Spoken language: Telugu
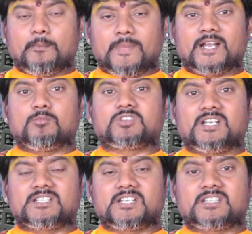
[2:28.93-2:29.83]
మనము
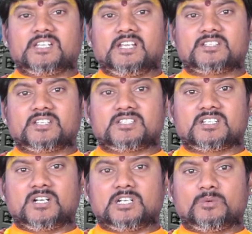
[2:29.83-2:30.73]
తెలిసి తెలియక
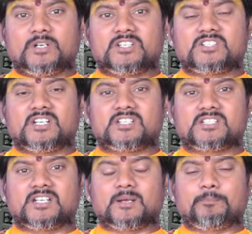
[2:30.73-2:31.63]
చేసినటువంటి చిన్న
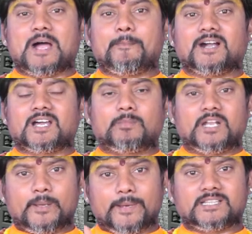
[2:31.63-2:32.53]
చిన్న
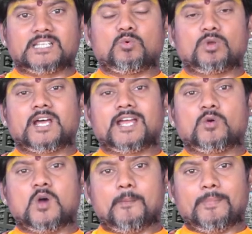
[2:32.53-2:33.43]
పాపకర్మలు ఏవైతే
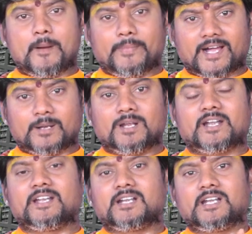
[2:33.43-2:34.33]
ఉన్నాయో ఆ
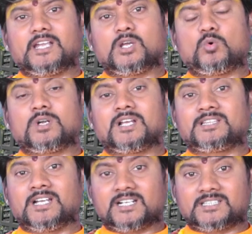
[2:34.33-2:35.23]
పాపకర్మలన్నిటిని కూడా
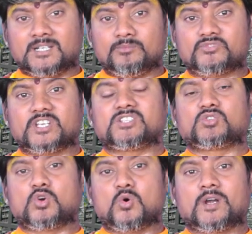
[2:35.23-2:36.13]
దగ్ధం
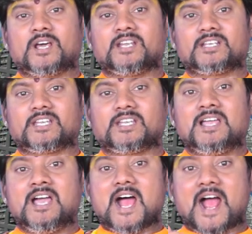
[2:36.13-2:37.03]
చేసుకోవడానికి
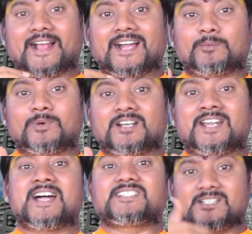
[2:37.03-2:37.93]
ఆ కర్మలను
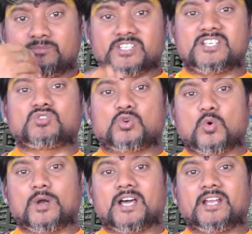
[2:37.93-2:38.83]
నాశనం
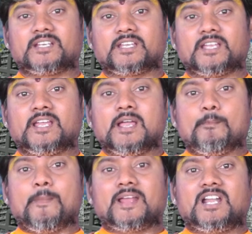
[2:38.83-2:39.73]
చేసుకోవడానికి
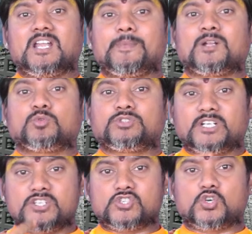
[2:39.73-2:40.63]
మనల్ని మనం
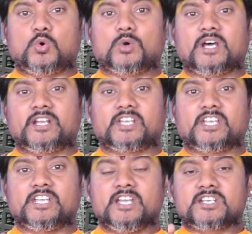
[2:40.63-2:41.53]

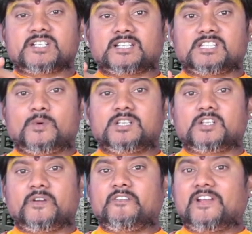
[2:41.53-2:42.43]
ఉద్ధరించుకోవడానికి
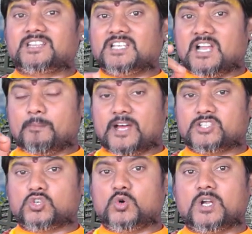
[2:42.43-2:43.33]
శక్తివంతమైన వ్యక్తిగా
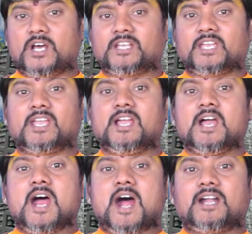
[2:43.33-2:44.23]
మార్చుకోవడానికి
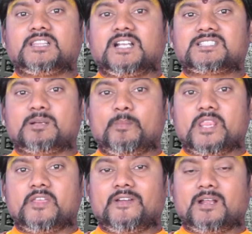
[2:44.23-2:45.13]
ఆర్థిక
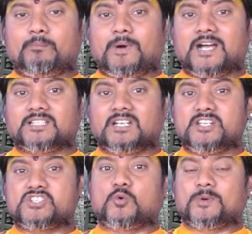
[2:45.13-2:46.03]
సంబంధమైన బాధల
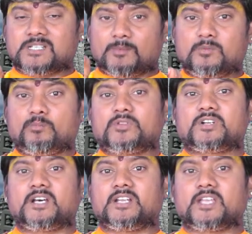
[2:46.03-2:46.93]
నుంచి ఉపశమనం
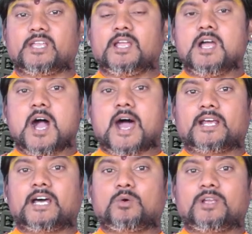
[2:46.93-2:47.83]
పొందడానికి
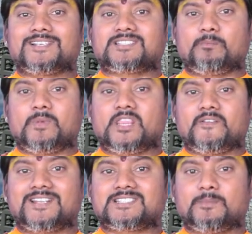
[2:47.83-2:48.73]
అనారోగ్య
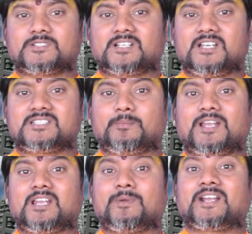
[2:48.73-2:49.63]
సంబంధమైన సమస్యల నుంచి
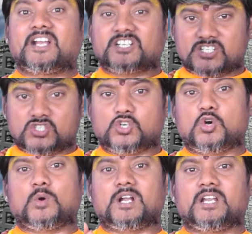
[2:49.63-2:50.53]
మనల్ని మనం
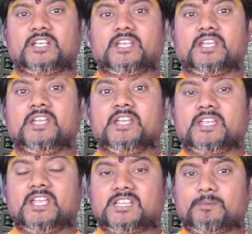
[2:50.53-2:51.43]
రక్షించుకోవడానికి
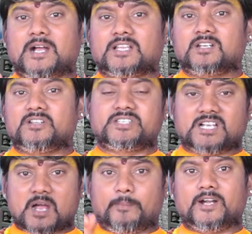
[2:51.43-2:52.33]
ఈతి బాధల నుంచి
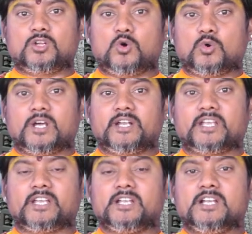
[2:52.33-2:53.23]

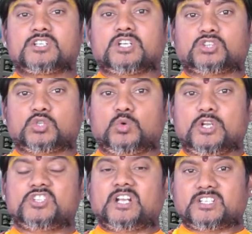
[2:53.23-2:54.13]
కాపాడుకోవడానికి శత్రువుల
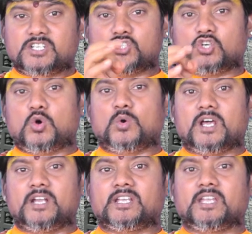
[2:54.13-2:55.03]
నుంచి
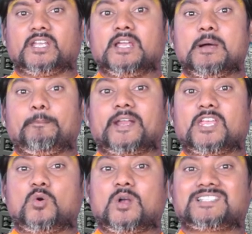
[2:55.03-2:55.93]
రక్షించుకోవడానికి
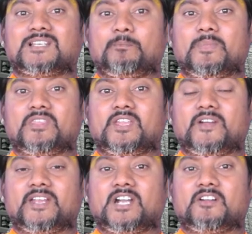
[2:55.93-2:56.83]
ప్రయోగ
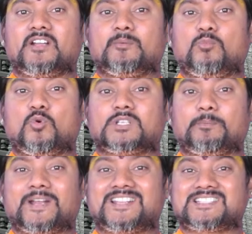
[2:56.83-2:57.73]
సంబంధమైనటువంటి భూత
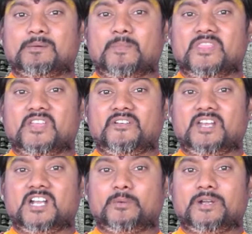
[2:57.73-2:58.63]
ప్రేత
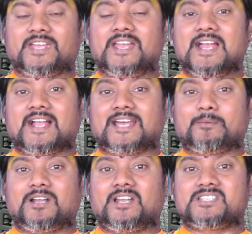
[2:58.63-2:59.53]
సంబంధమైనటువంటి
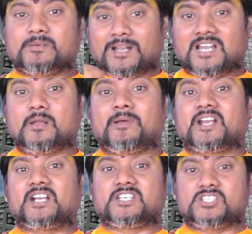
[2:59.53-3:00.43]
కర్మల నుంచి మనల్ని మనం
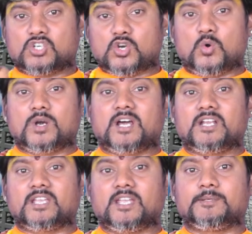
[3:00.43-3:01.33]

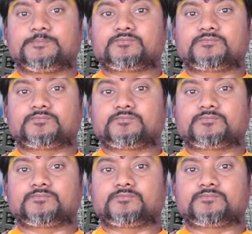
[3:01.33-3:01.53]
రక్షించుకోవడానికి